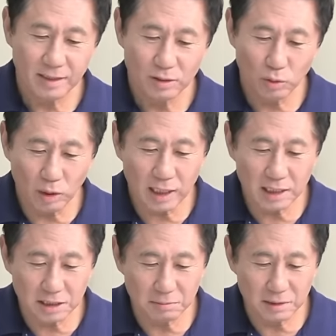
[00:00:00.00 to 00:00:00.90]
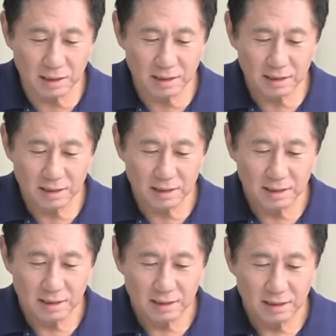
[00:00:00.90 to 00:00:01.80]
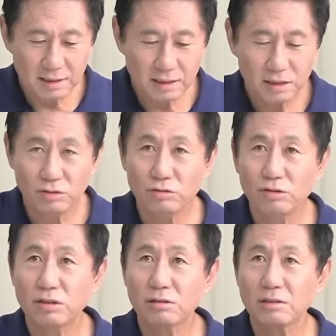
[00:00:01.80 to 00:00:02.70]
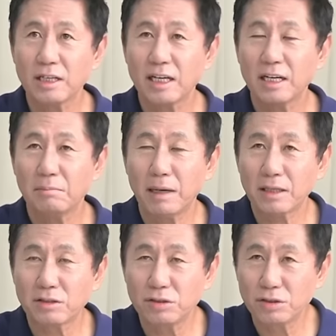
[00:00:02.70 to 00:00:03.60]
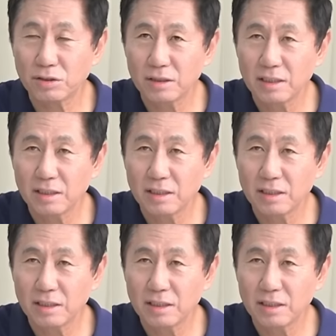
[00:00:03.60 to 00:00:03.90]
또 하나 있습니다. 윤석열의 마트쇼.